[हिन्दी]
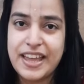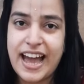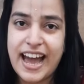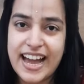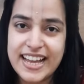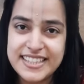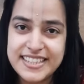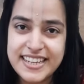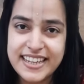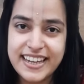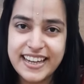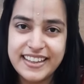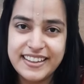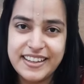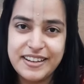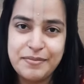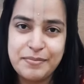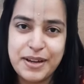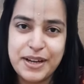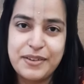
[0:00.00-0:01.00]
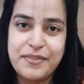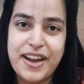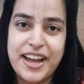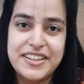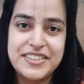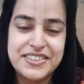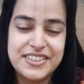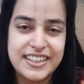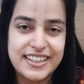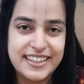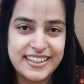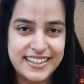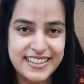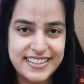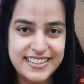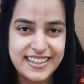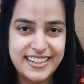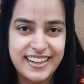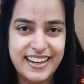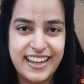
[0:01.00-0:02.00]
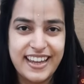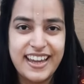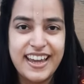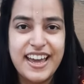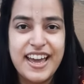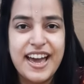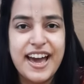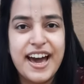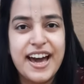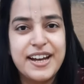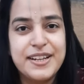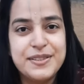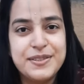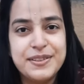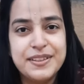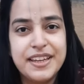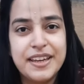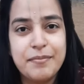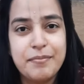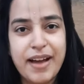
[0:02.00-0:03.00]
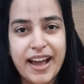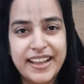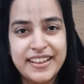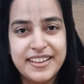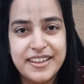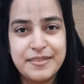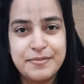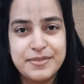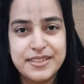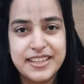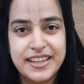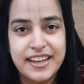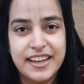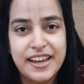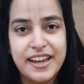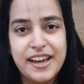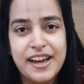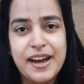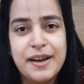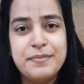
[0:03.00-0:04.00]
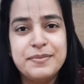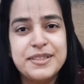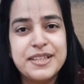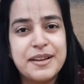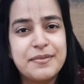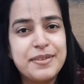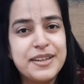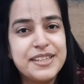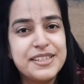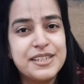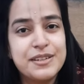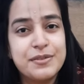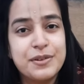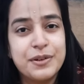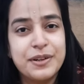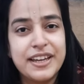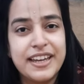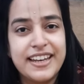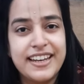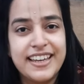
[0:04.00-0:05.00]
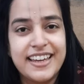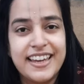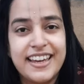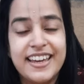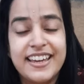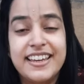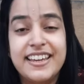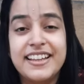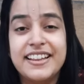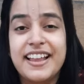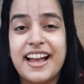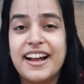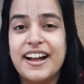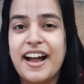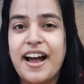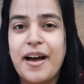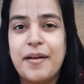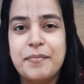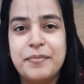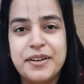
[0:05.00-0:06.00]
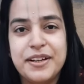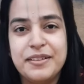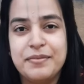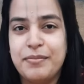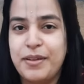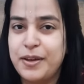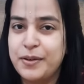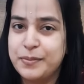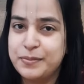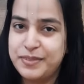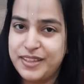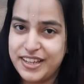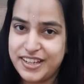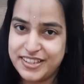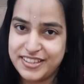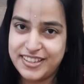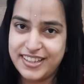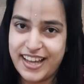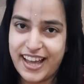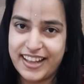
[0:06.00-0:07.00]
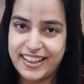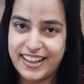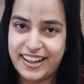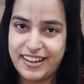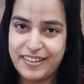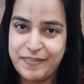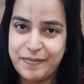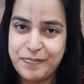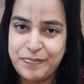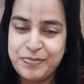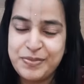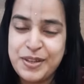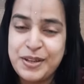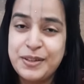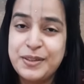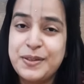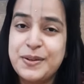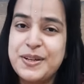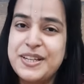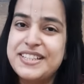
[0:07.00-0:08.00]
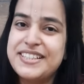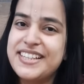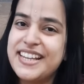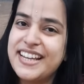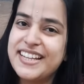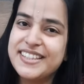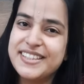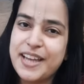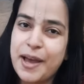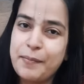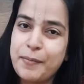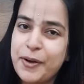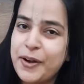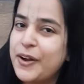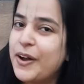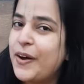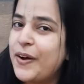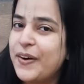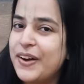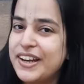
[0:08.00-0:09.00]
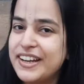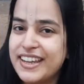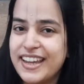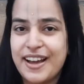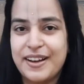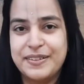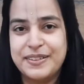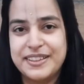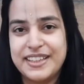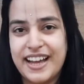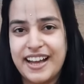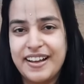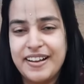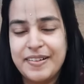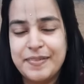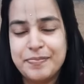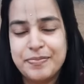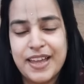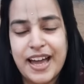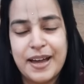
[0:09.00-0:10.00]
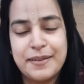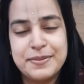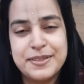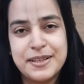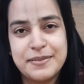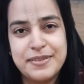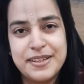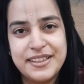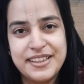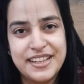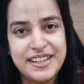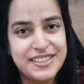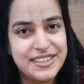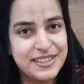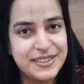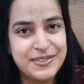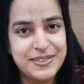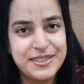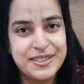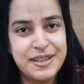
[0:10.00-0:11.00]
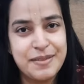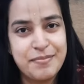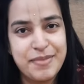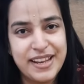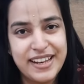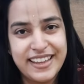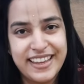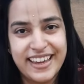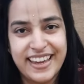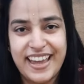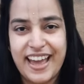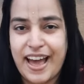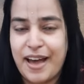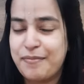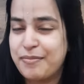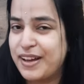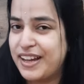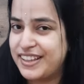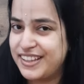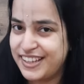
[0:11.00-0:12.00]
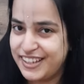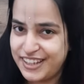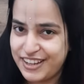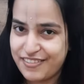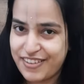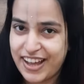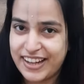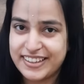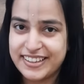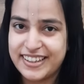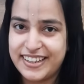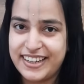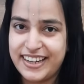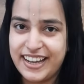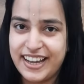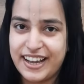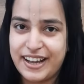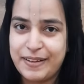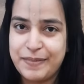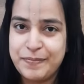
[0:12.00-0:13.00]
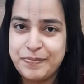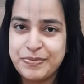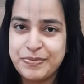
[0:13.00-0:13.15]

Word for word: आज ही के दिन भगवान श्री कृष्ण ने अर्जुन के माध्यम से हम सभी जीवों के लिए गीता का अमृतमय उपदेश दिया था तो इससे अच्छा मौका और क्या होता आप सभी दर्शकों से मिलके आपका धन्यवाद करने का